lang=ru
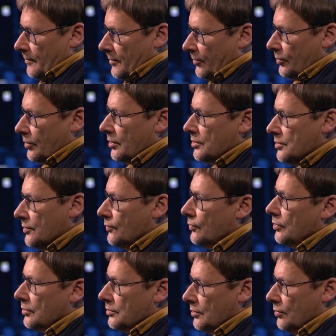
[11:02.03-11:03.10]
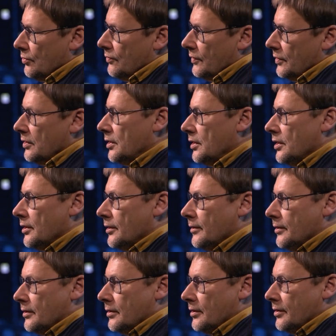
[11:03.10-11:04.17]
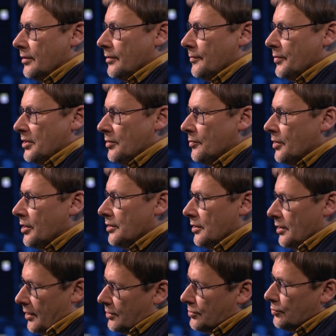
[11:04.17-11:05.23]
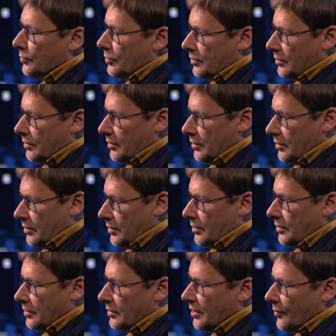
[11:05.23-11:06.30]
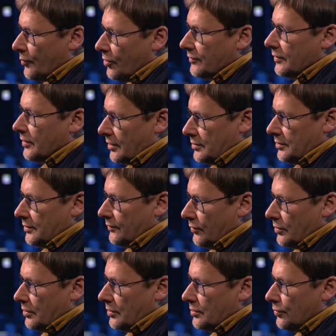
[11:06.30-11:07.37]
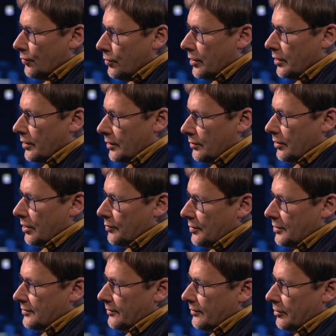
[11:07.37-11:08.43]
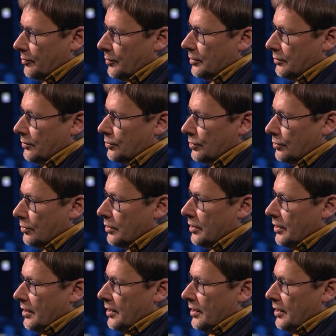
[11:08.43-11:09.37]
Вот ключевое слово для э, понимания разума, э, на мой взгляд, сегодня теория, которая описывала бы то, что